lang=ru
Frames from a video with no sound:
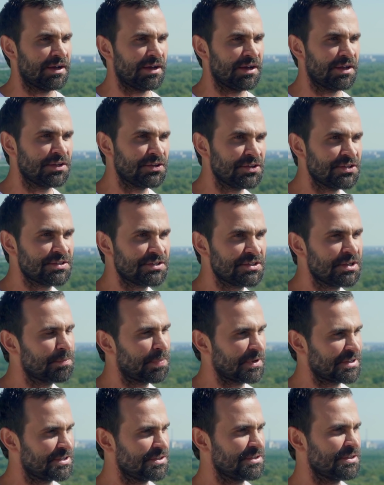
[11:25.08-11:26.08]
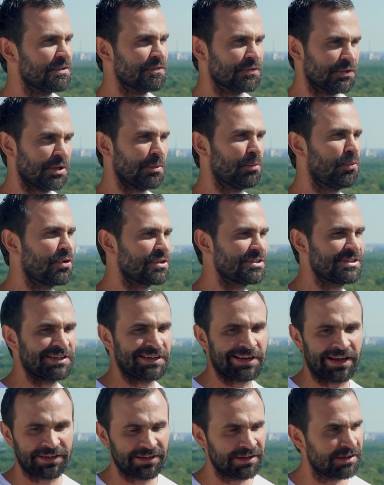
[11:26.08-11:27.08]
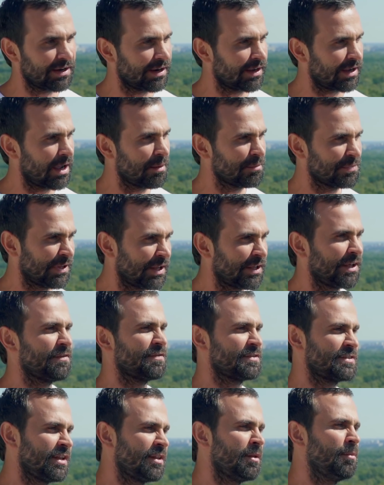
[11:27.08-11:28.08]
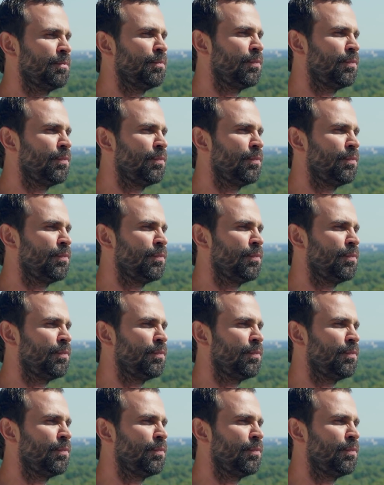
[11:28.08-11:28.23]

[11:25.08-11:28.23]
э, нести позитивные эмоции как игрокам, так и в целом